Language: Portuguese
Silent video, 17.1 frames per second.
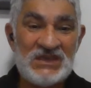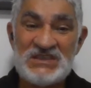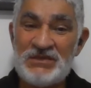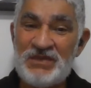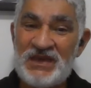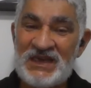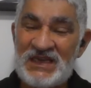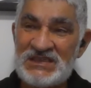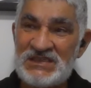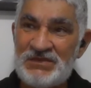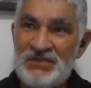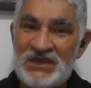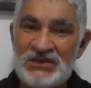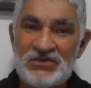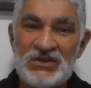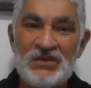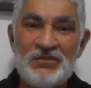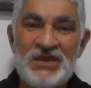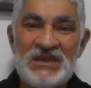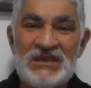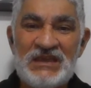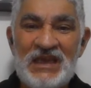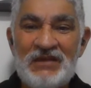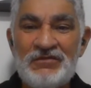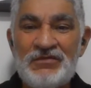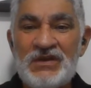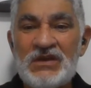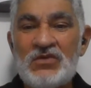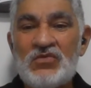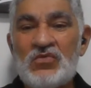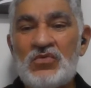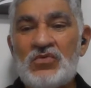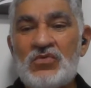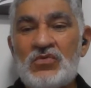Esse merecimento também tem a
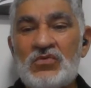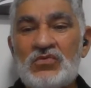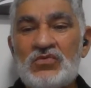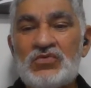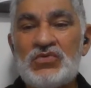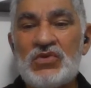ver com